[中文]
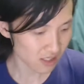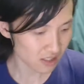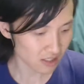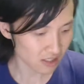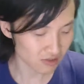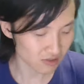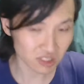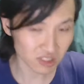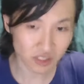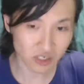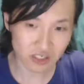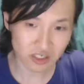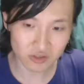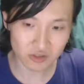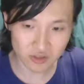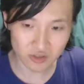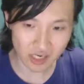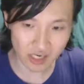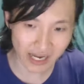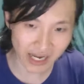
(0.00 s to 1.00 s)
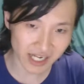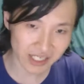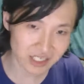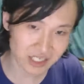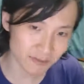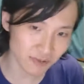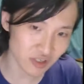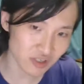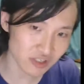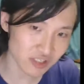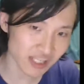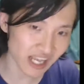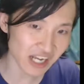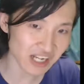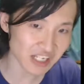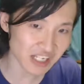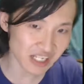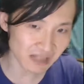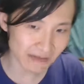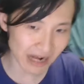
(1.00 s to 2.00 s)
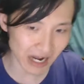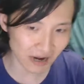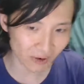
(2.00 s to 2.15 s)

有些人就说：“哎，这不就是定义吗？